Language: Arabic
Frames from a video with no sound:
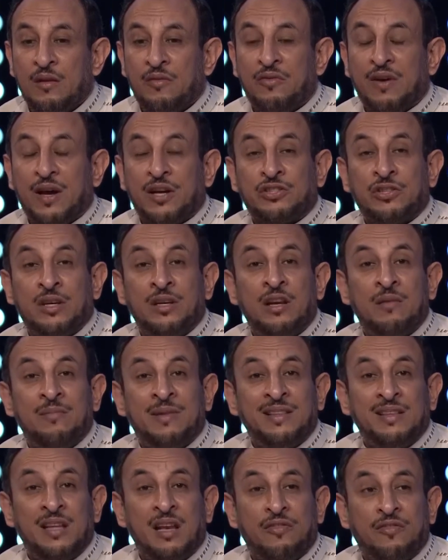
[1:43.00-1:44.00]
فعشان
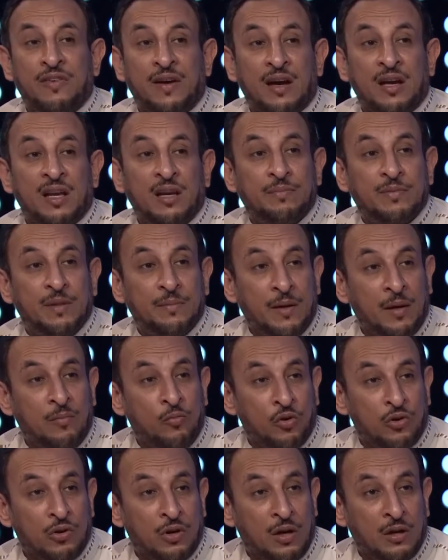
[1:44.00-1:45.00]
المادة الفعالة بتبقى
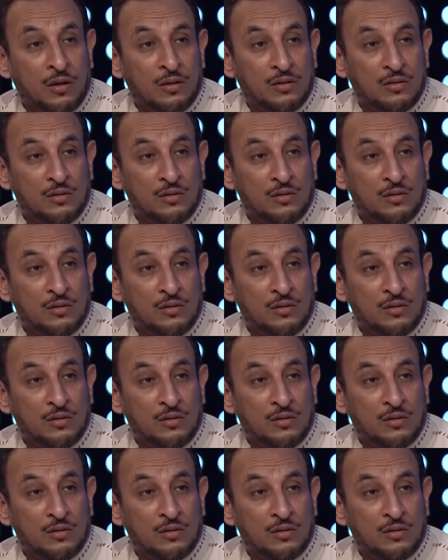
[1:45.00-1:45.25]
مرة